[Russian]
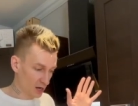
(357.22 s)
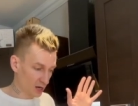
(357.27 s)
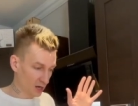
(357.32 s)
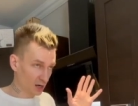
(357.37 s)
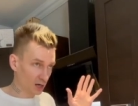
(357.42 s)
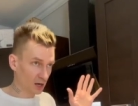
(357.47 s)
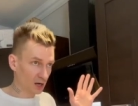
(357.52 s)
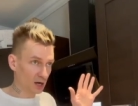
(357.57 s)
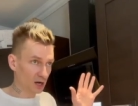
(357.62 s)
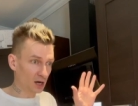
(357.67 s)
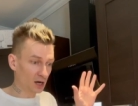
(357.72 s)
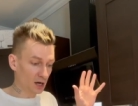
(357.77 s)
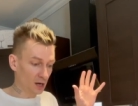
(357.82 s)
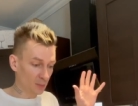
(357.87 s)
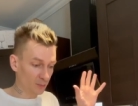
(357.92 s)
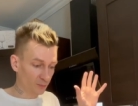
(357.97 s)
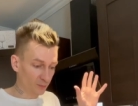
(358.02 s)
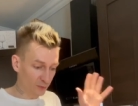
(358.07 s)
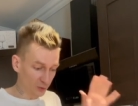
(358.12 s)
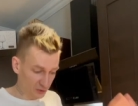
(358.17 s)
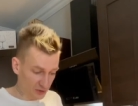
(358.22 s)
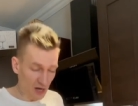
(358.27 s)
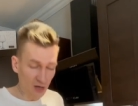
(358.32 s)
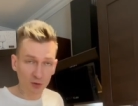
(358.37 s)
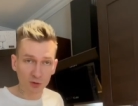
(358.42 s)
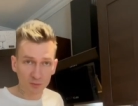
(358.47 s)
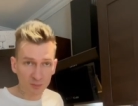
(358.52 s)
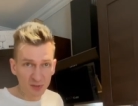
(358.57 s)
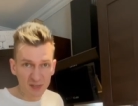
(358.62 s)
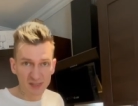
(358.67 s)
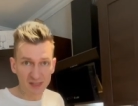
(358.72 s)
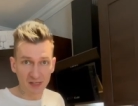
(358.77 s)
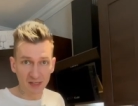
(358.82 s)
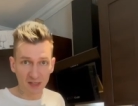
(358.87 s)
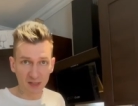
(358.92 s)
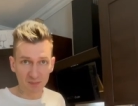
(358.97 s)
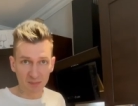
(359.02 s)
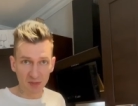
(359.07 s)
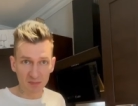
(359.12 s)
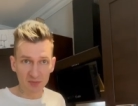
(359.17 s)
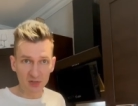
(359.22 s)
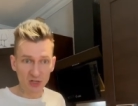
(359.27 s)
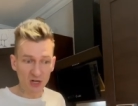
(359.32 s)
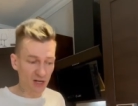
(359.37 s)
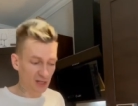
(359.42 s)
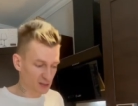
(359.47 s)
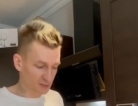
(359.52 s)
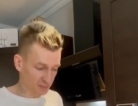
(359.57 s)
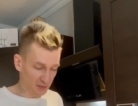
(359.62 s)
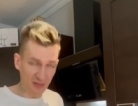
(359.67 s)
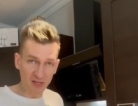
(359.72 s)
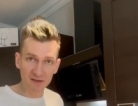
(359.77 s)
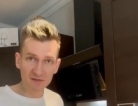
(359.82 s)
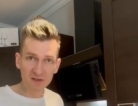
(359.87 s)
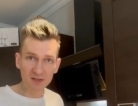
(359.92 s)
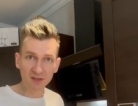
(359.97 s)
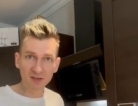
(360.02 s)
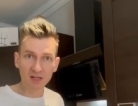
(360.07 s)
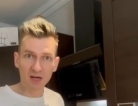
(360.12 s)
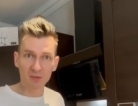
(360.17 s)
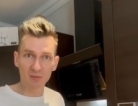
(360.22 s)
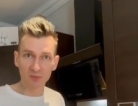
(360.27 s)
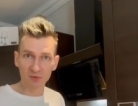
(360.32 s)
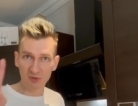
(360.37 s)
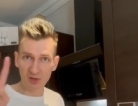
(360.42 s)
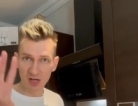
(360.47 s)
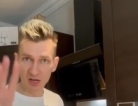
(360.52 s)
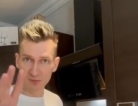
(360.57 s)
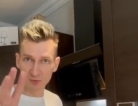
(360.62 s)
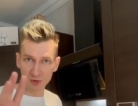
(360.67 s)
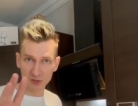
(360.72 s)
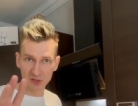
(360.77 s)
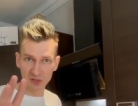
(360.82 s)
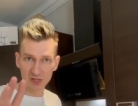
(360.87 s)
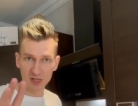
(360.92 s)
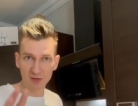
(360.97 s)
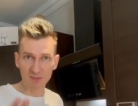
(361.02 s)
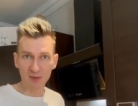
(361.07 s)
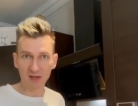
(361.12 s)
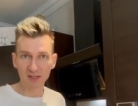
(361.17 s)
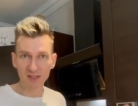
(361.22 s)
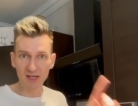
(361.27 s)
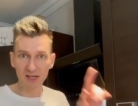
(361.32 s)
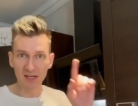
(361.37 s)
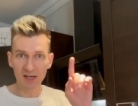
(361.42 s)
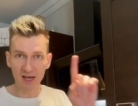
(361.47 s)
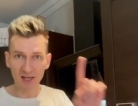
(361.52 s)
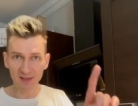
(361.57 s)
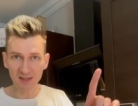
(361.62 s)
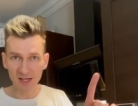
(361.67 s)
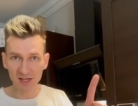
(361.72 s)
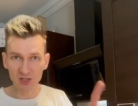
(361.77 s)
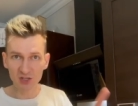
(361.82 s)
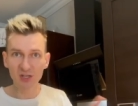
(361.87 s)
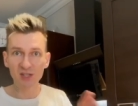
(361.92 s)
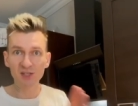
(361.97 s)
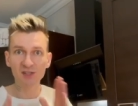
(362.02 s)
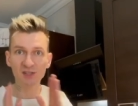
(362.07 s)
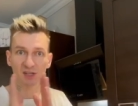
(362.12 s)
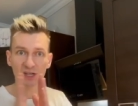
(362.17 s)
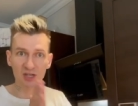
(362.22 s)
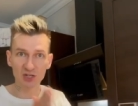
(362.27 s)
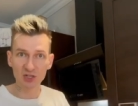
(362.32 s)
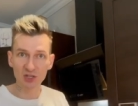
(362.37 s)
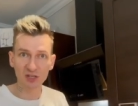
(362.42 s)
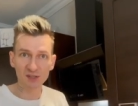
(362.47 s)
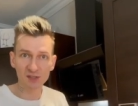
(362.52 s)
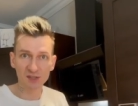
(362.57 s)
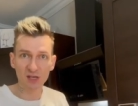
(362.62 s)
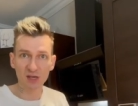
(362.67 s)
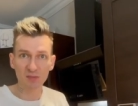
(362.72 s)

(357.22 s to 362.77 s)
а, вот так вот быстренько пробежались по новинкам. Три мужских модели, одна женская. Женская